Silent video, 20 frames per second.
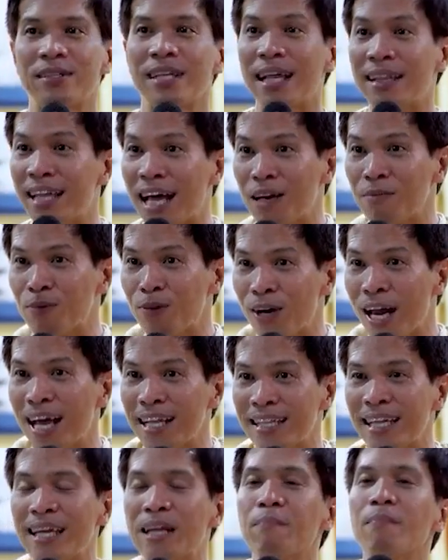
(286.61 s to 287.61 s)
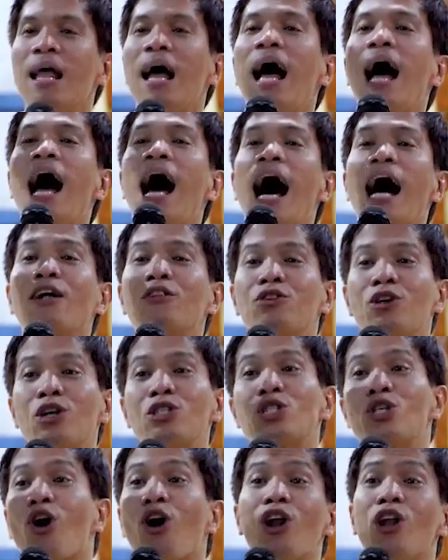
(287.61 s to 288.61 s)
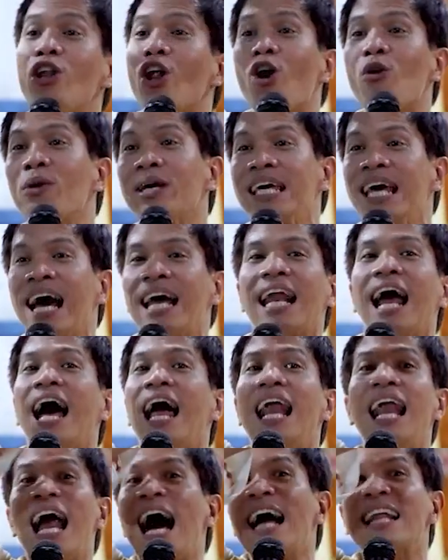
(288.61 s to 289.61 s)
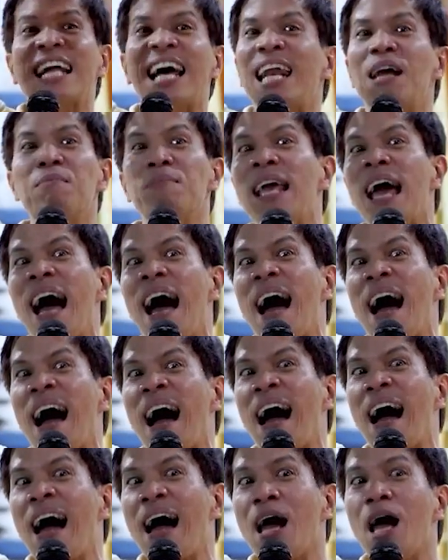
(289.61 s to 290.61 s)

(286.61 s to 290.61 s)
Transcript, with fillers: Tandaan po natin, ang Diyos all-knowing yan. Lahat alam niya.